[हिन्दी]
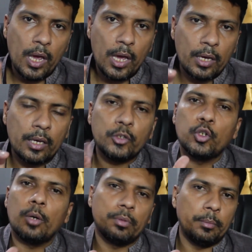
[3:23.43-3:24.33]
एक ही
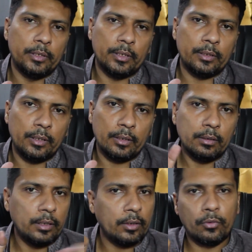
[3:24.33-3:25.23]
शॉप से मिल जाती हैं
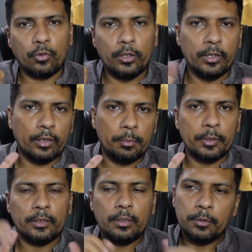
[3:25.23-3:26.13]
एक ट्रॉली रखनी
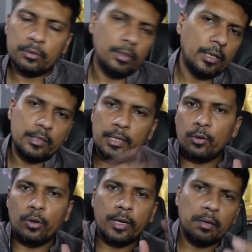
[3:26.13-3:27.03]
पड़ती है बस लेके जाएं
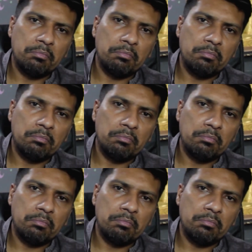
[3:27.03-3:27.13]
और ले